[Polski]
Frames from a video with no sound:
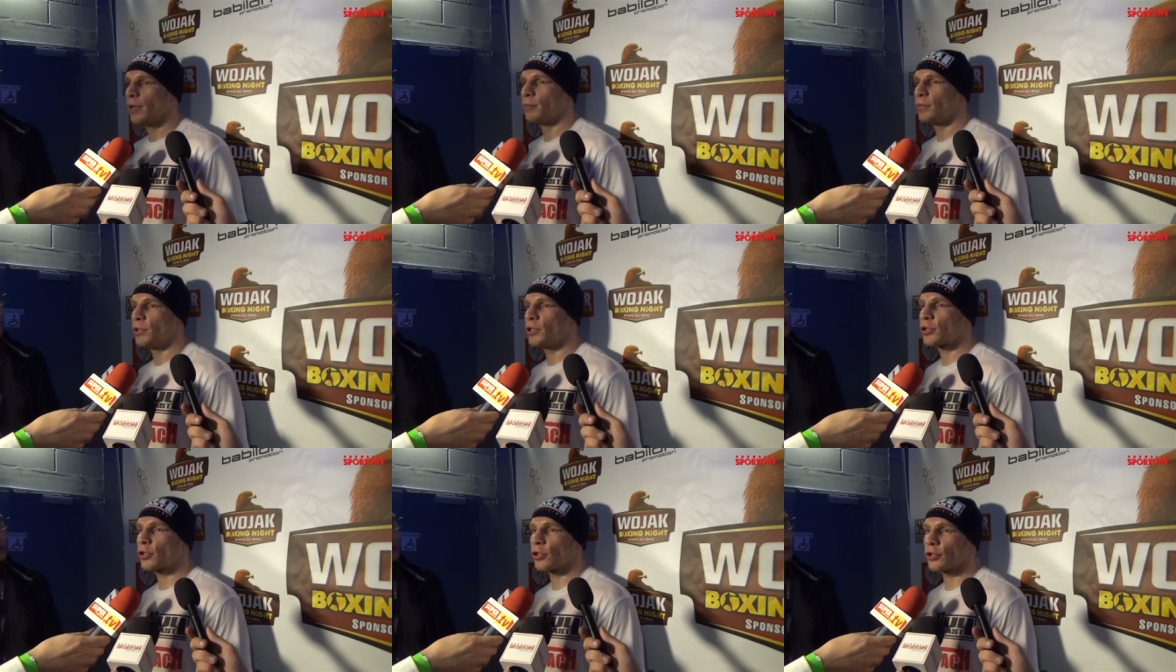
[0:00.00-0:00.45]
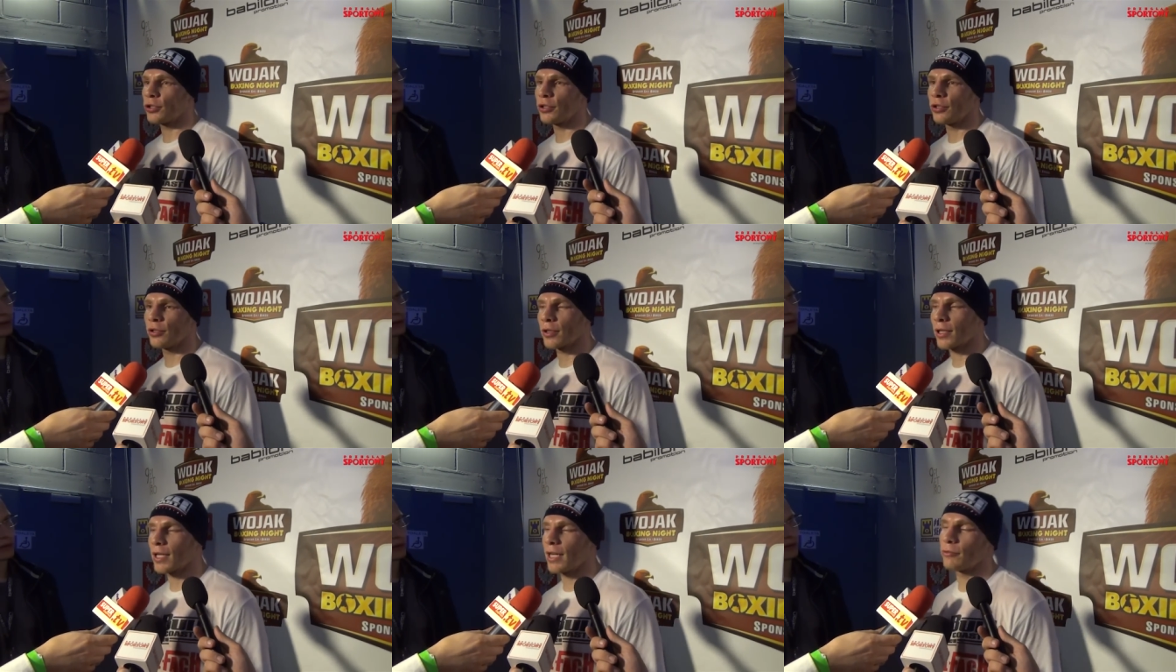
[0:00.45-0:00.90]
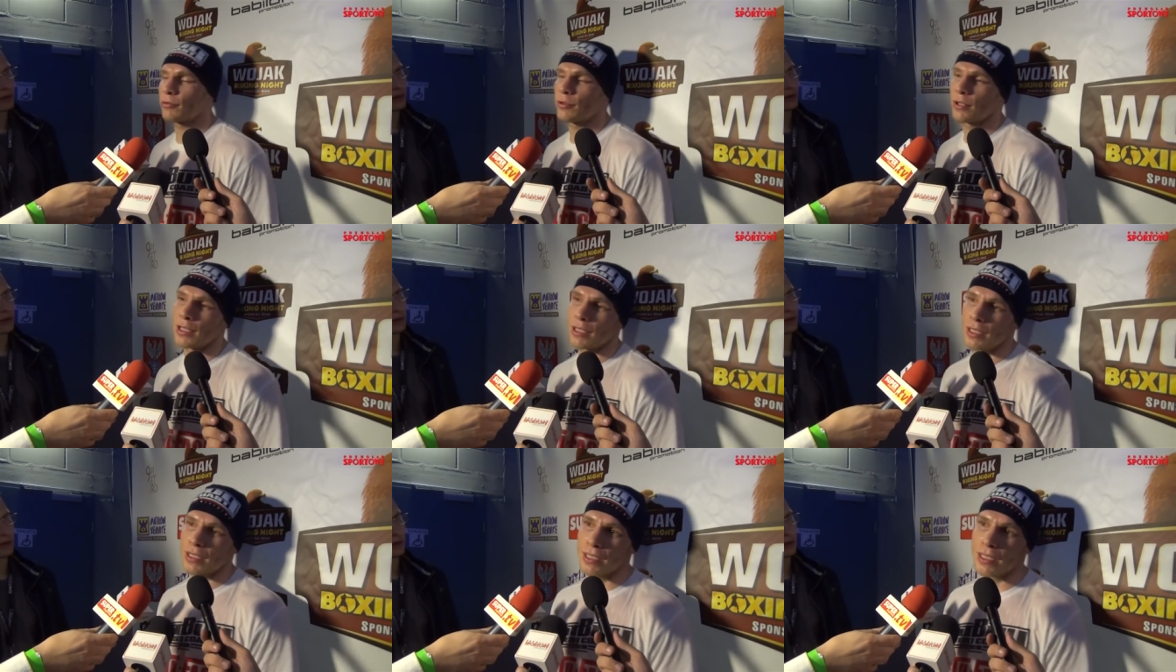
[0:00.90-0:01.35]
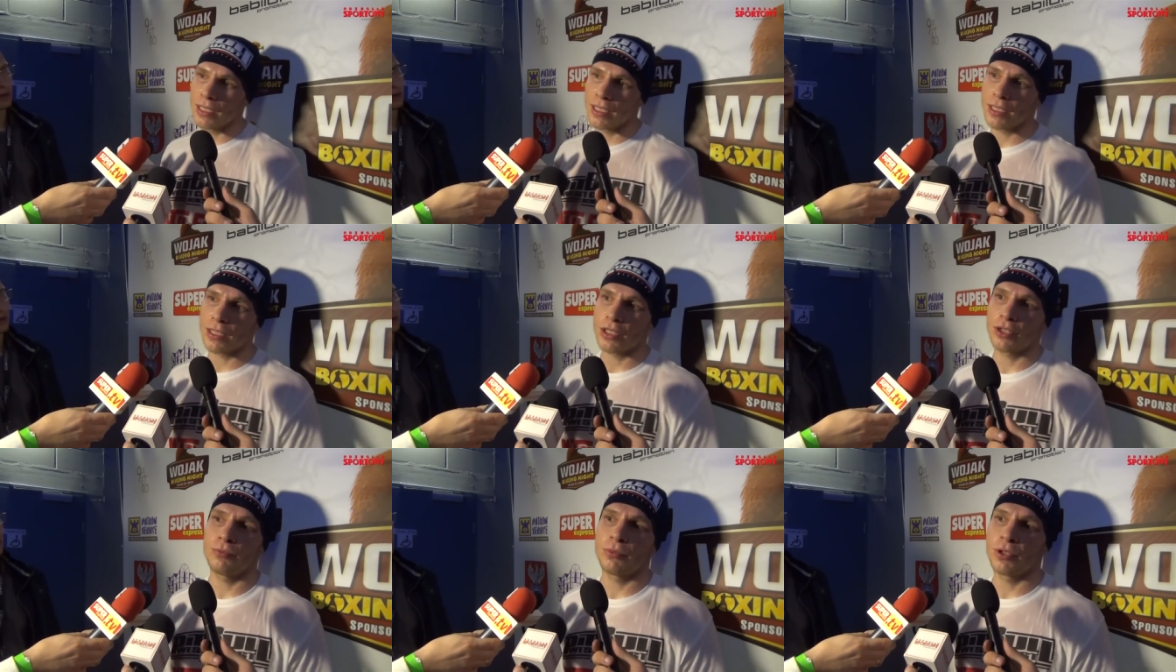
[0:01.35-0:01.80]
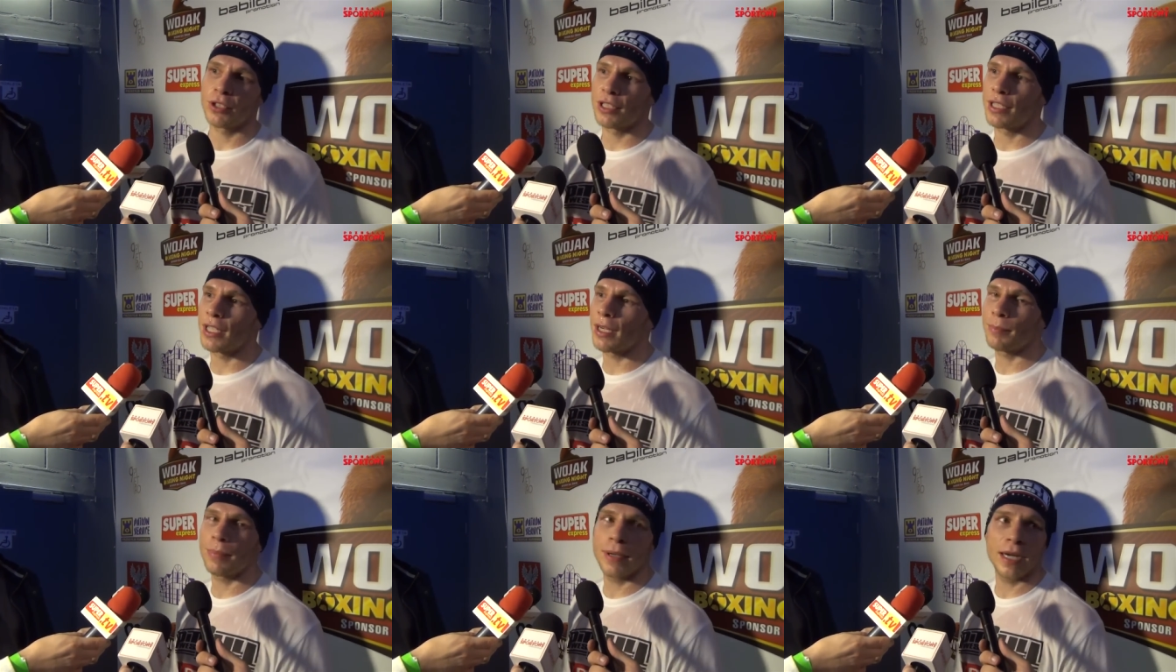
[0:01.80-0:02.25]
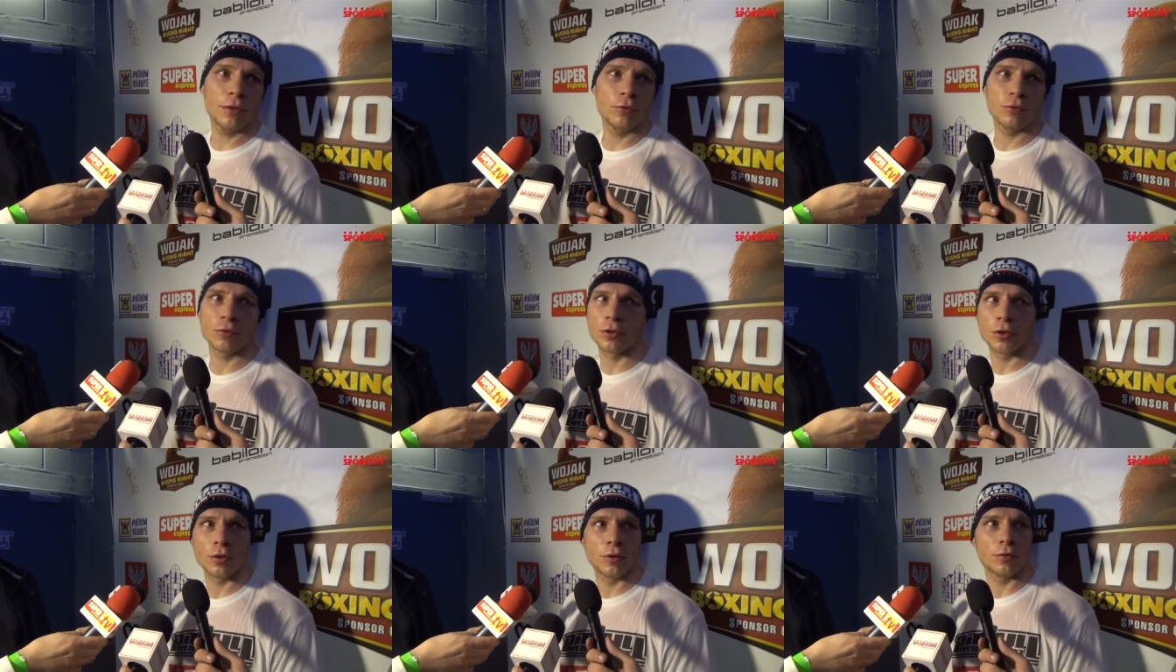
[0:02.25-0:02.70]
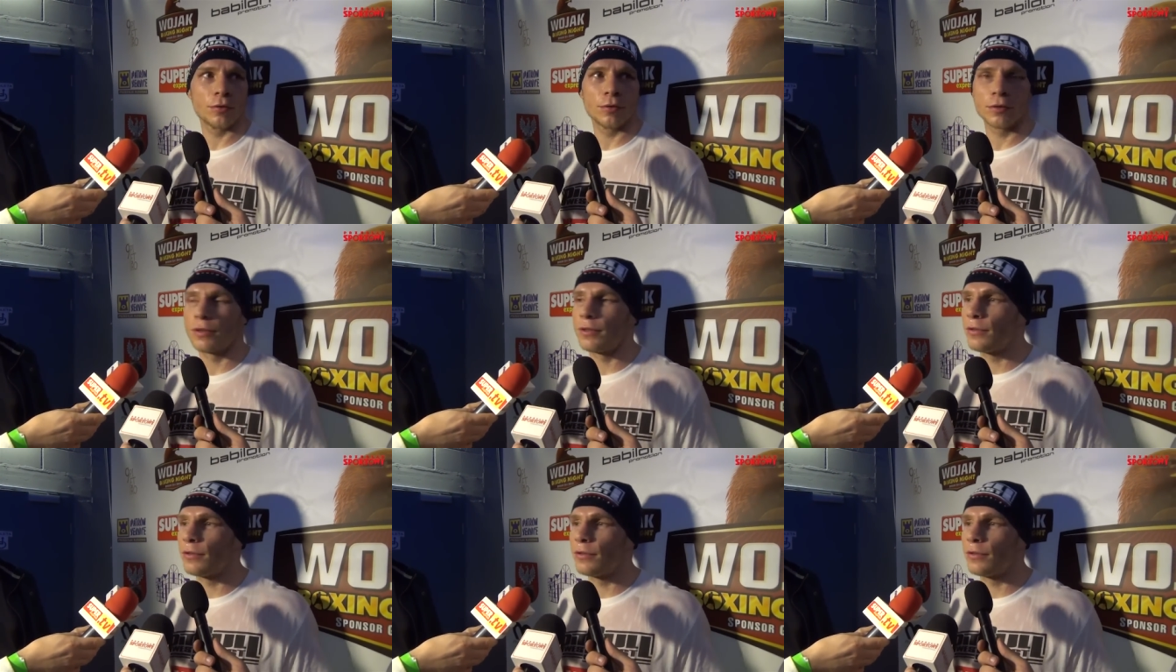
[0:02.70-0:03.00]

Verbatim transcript: bliskości nokautu, a nie na jakimś drapaniu, co on